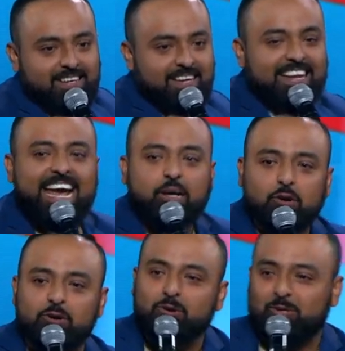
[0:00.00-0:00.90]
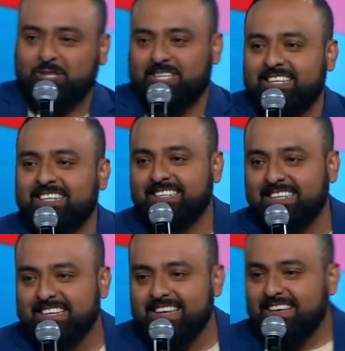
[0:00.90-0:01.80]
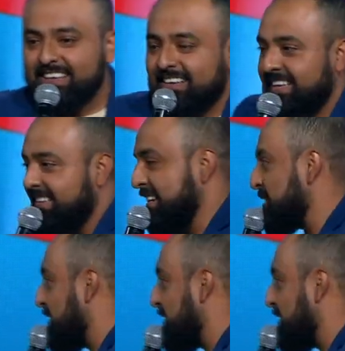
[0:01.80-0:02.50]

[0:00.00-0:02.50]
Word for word: La cruz. Y quiero